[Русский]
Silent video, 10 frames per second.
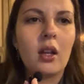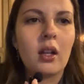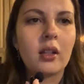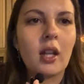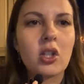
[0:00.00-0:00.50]

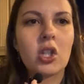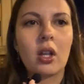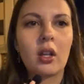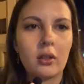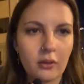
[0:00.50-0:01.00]
Так
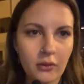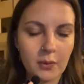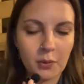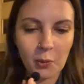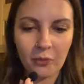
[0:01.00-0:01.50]
что
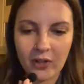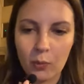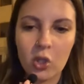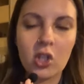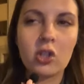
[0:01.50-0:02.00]

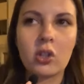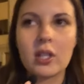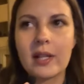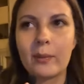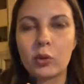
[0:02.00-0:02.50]
возможно,
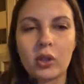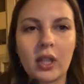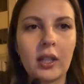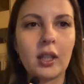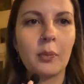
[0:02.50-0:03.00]
что если
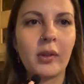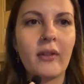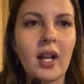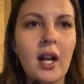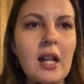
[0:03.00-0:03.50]
будут какие-то
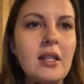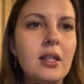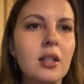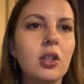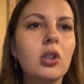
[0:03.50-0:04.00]

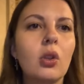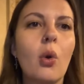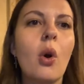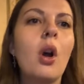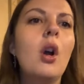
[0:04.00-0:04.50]
провокации,
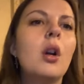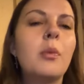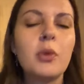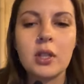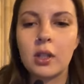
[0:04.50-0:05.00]
то
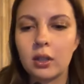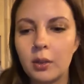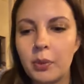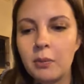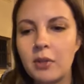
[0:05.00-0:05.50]
будет
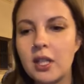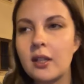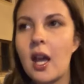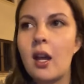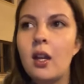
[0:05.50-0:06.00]
э,
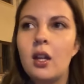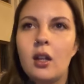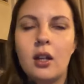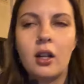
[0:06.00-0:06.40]
применена